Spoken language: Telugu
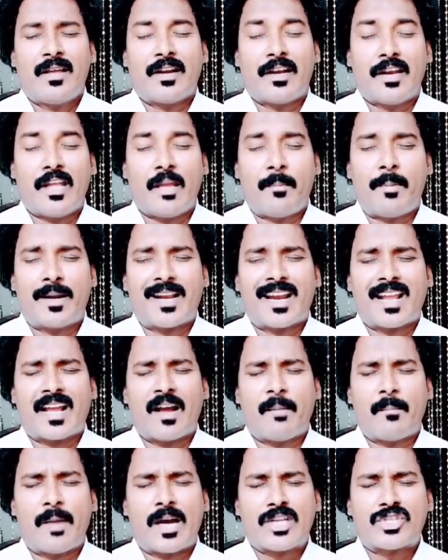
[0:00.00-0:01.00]
నీ బిడలుగా
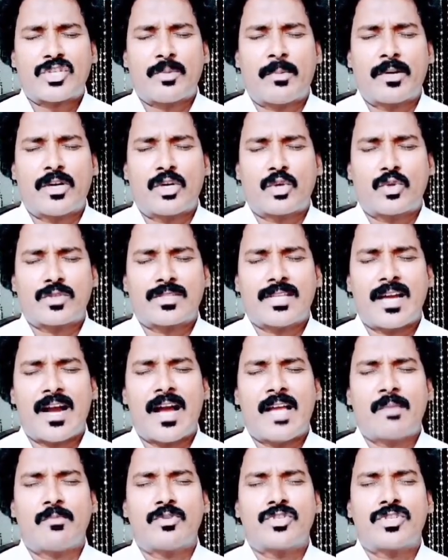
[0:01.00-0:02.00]
మార్చబడుటకు
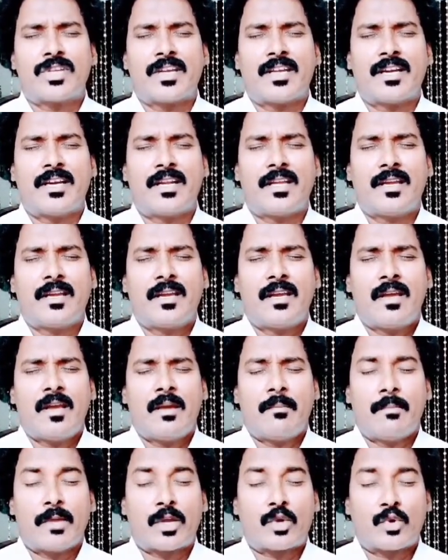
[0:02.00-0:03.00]
సహాయం చేయండి
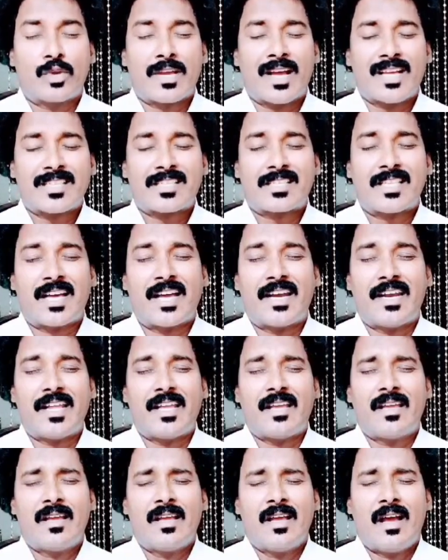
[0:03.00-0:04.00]
మీ కుడి హస్తాన్ని
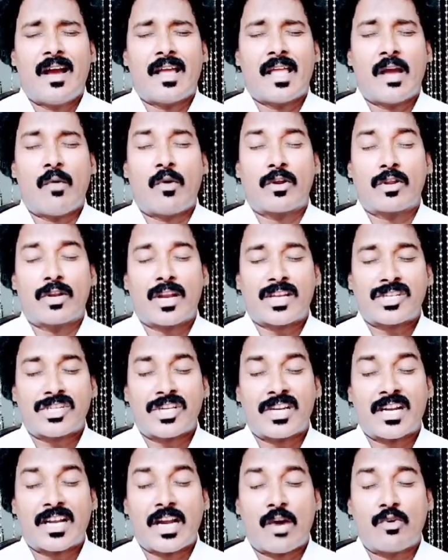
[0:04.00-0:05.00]
అయ్యా వారు
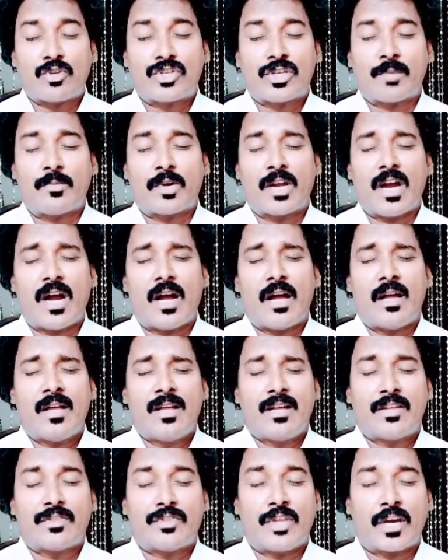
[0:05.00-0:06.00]
రక్షణ కవచముగా
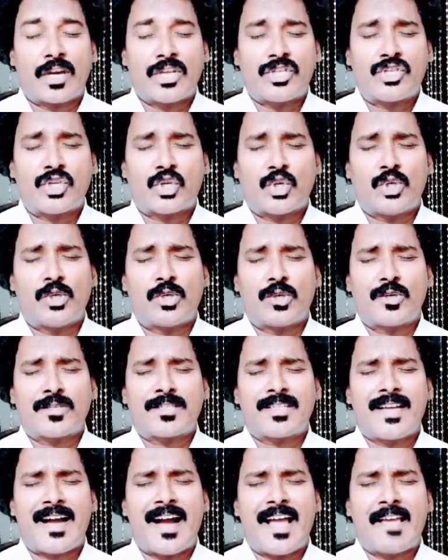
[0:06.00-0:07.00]
ధరించుకున్నట్టుకు
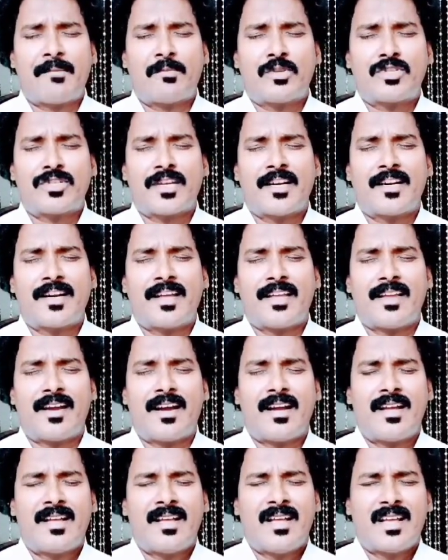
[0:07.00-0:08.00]
సహాయము చేయండి అయ్యా
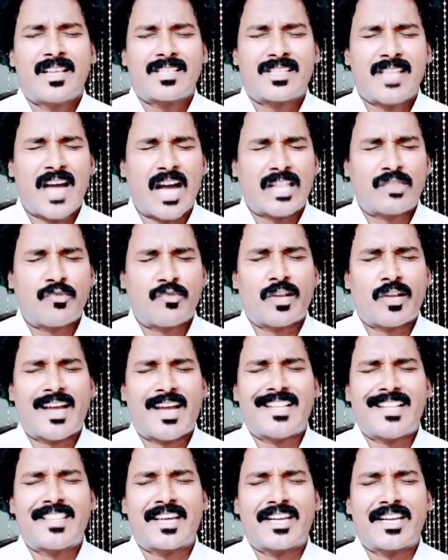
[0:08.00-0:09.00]

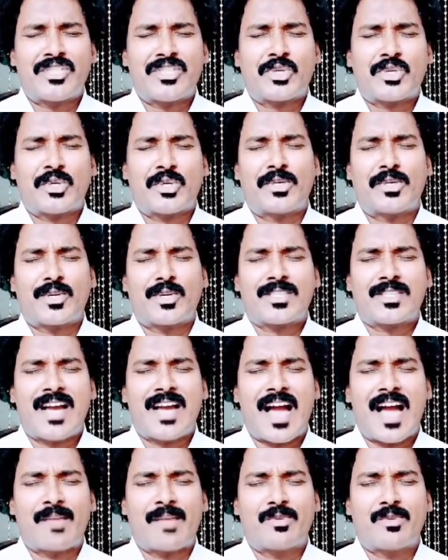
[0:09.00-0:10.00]
సాత్వికాన్ని ధరించుకున్నట్టుకు
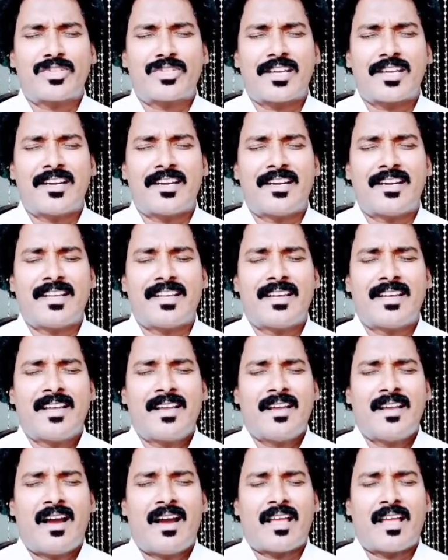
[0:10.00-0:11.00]
సహాయము చేయండి
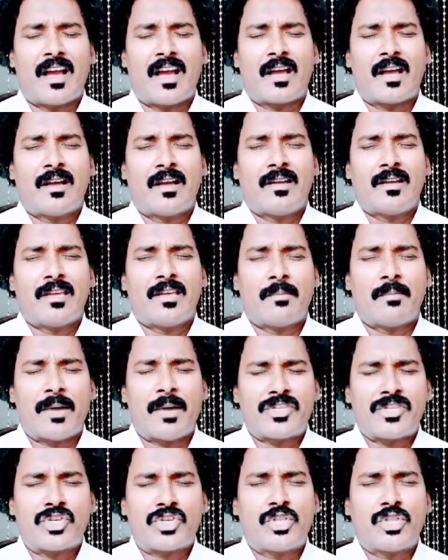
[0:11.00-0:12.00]
అయ్యా ఈ
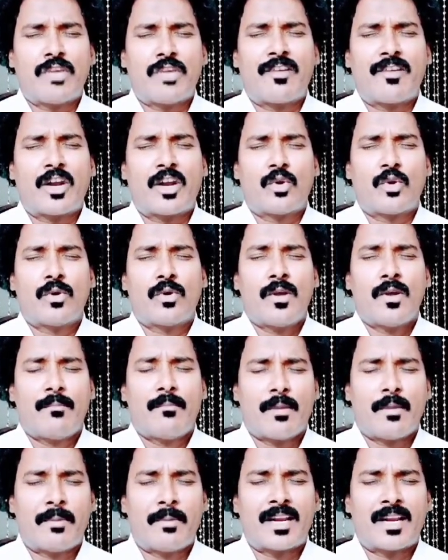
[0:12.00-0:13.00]
మంచి దీవెనలు
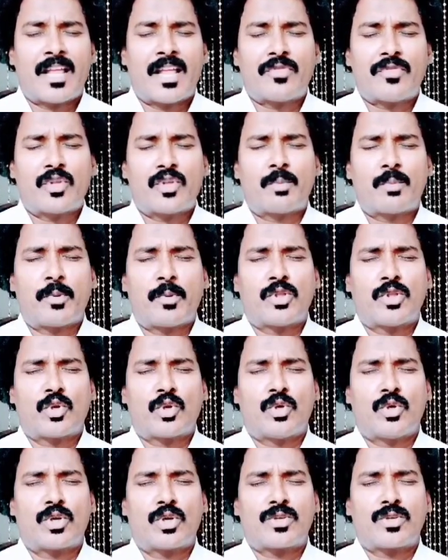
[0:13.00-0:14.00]
మీ బిడ్డలందరూ
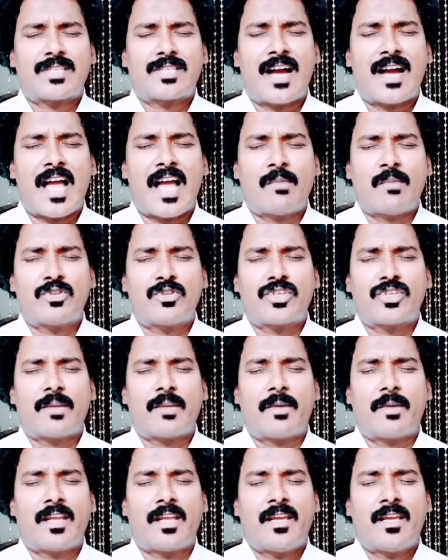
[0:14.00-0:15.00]
పొందుకున్నట్టుకు సహాయము
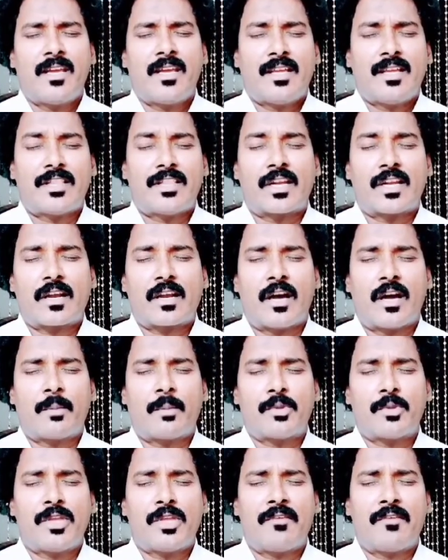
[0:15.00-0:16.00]
చేయమని ఈ
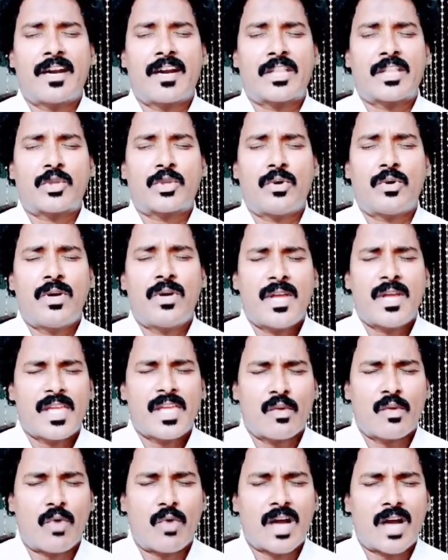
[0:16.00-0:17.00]
దినకాలపు దీవెనలతో
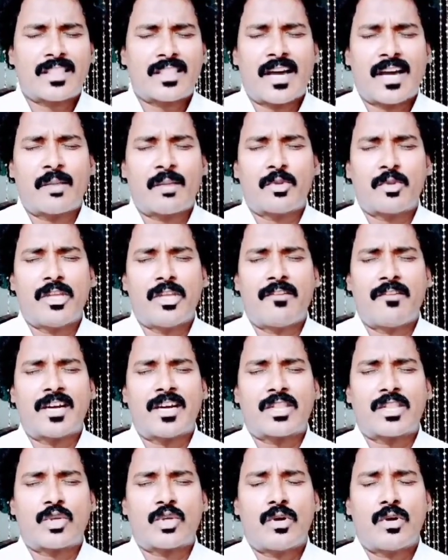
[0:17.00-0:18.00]
ఈ వాగ్దానపు
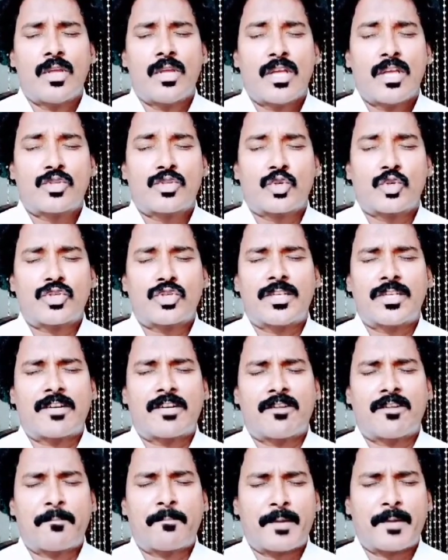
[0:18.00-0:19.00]
దీవెనలతో
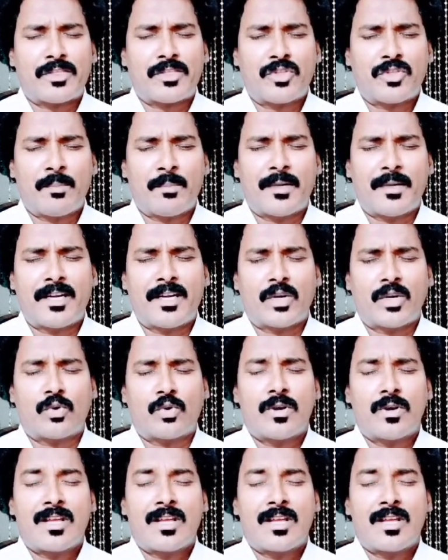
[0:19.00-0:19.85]
చూసినటువంటి ప్రతి బిడ్డను